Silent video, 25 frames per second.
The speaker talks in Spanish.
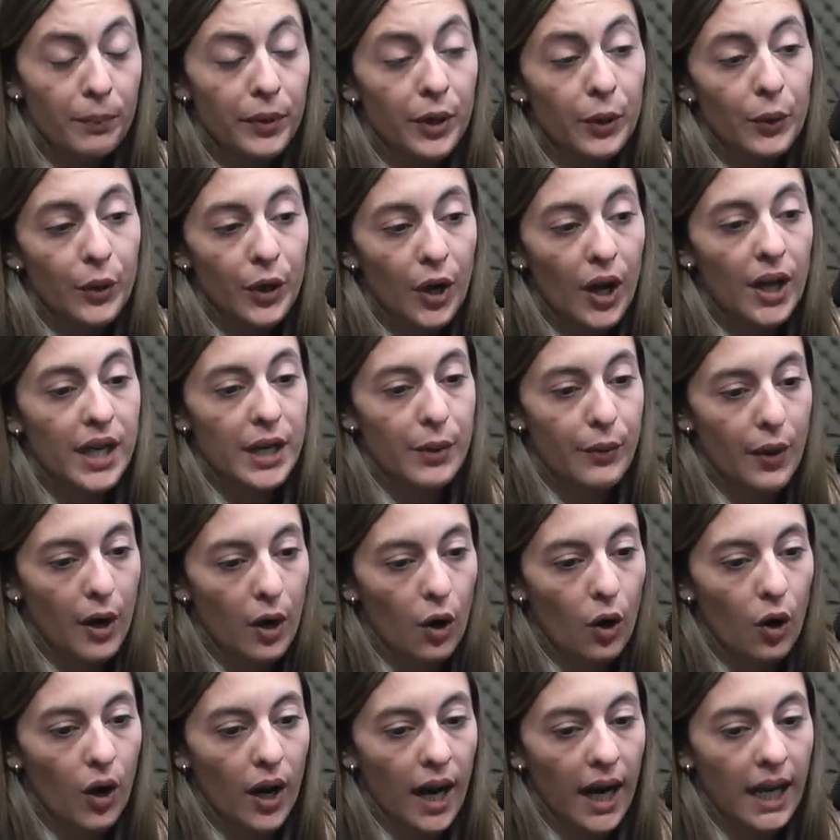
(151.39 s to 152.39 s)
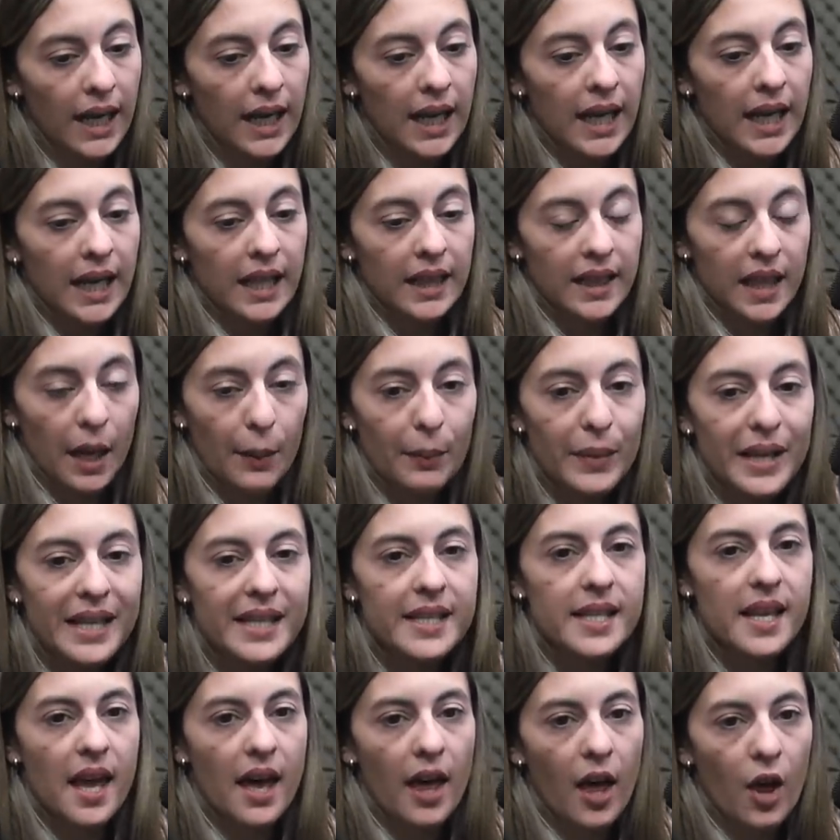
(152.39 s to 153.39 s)
pero bueno, a nivel local también
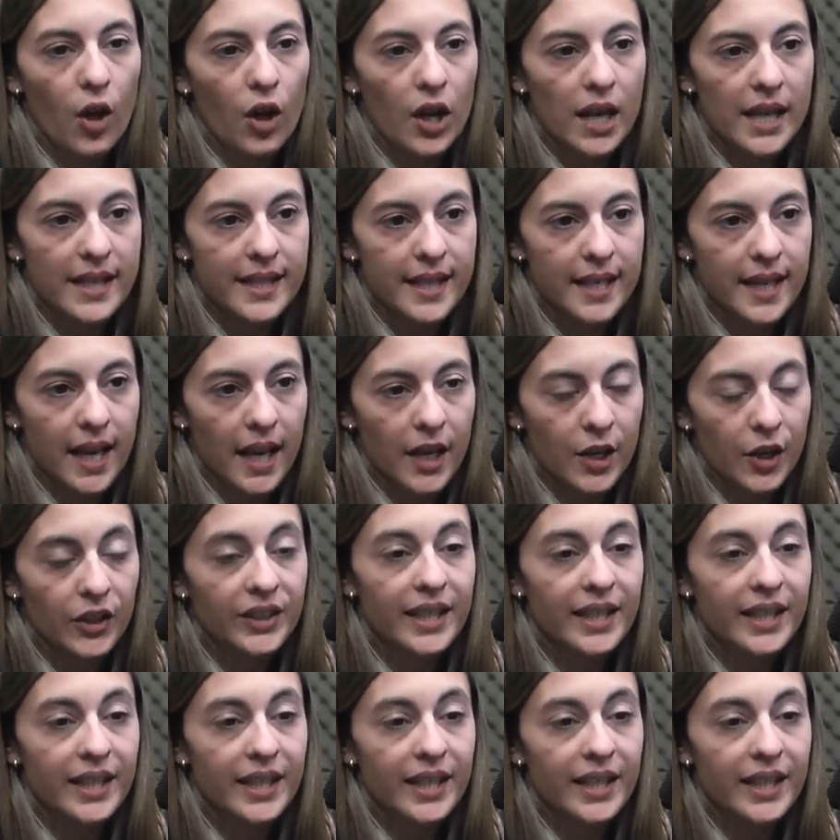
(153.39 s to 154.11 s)
se ha dado el escenario,